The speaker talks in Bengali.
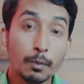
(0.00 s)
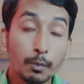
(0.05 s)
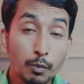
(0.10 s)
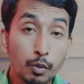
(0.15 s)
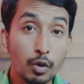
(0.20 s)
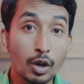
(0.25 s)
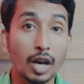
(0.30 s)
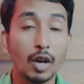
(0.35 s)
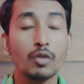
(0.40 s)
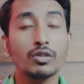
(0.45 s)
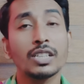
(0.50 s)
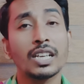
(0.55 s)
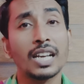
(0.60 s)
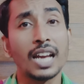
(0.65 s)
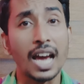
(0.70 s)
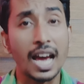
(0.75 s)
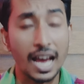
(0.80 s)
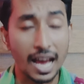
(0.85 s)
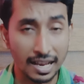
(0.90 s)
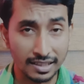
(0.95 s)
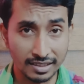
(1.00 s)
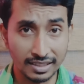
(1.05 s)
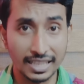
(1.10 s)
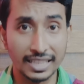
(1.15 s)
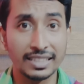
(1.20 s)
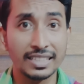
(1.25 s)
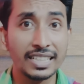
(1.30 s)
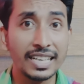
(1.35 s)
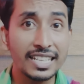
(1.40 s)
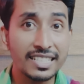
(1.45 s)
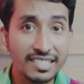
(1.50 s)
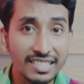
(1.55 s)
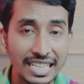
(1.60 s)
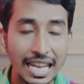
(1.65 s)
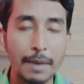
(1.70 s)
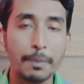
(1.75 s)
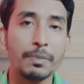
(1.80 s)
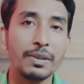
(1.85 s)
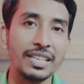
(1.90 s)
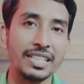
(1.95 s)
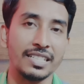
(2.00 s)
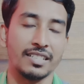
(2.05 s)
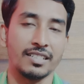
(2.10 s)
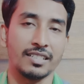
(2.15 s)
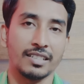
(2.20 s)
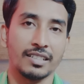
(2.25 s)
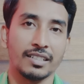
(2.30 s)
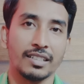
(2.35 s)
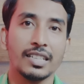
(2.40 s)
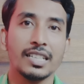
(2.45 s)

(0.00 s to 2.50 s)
পুরানো যারা আজকের দিনে স্ট্যাবলিশড